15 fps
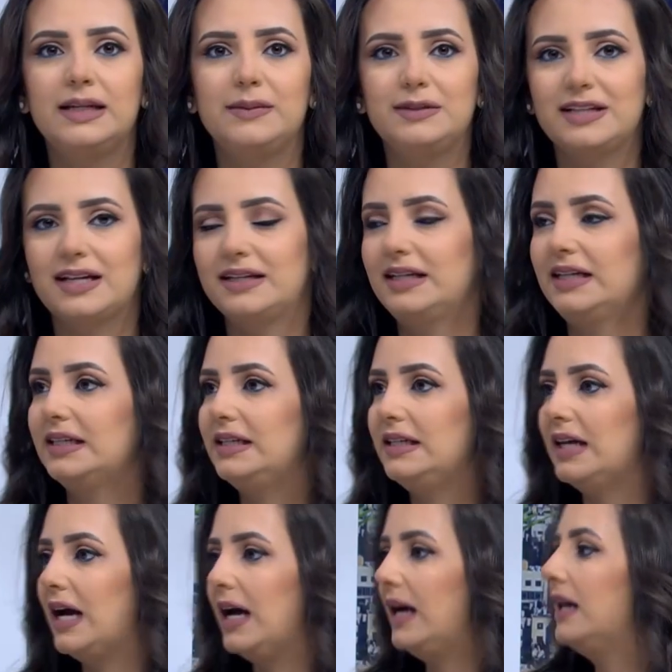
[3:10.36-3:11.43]
اللي بدنا
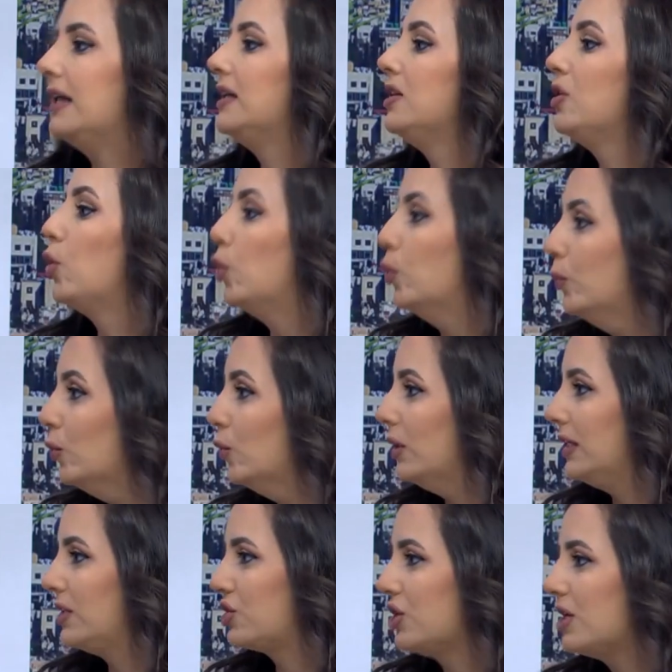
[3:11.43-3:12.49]
نحكيها الخمول
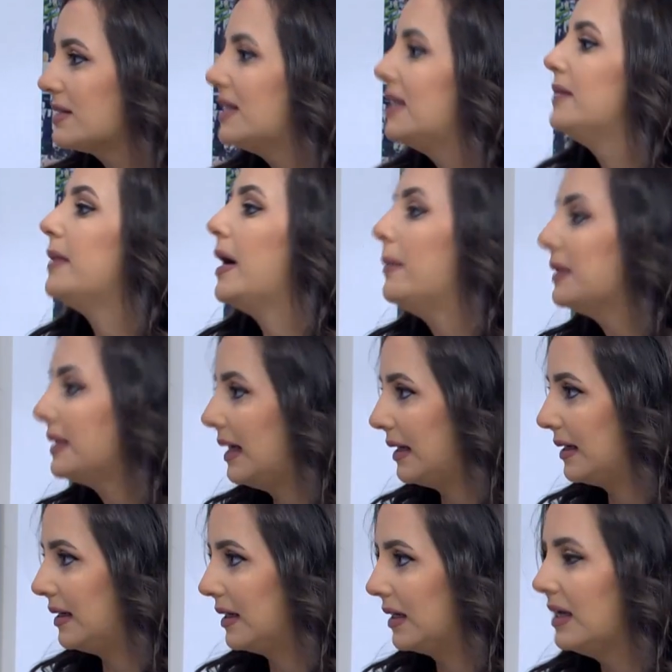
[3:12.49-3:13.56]
الشخص اللي ما
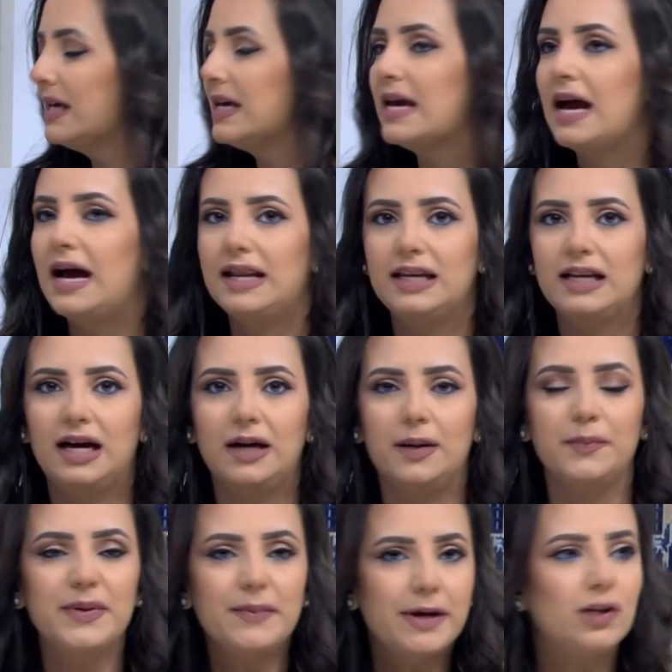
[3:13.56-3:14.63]
بيتحرك هلا
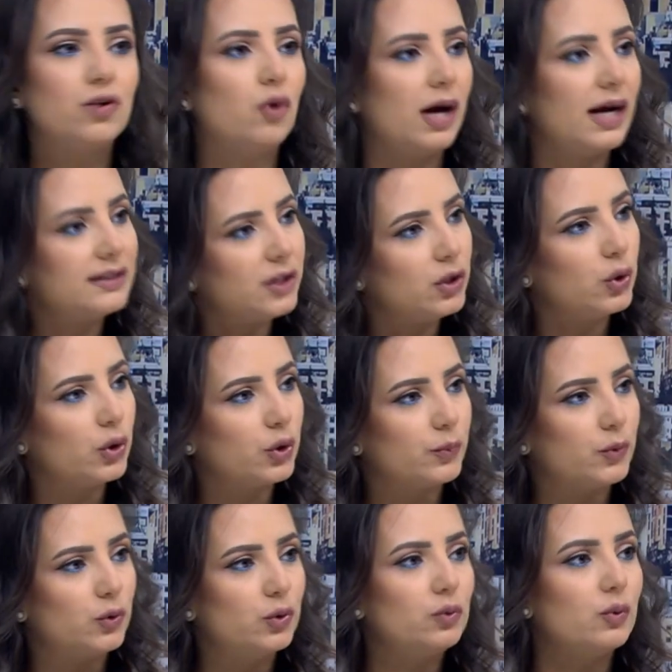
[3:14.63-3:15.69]
بما انه هذا
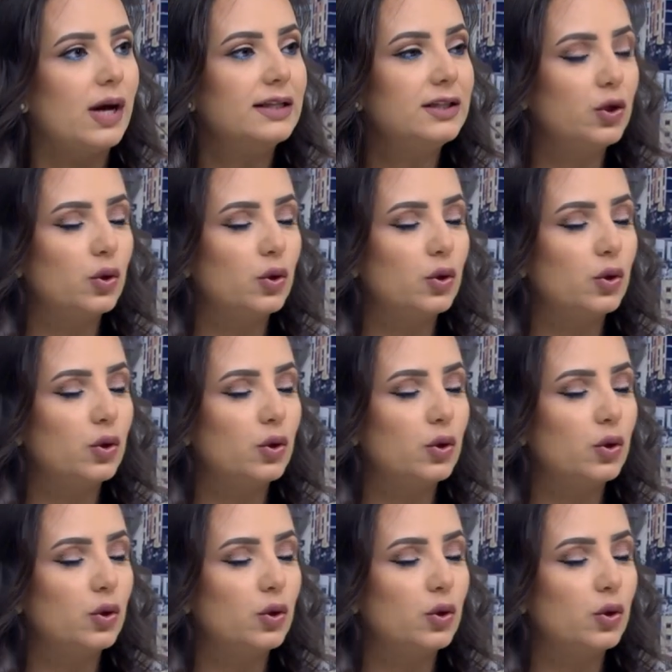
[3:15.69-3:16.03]
هرمون وهذا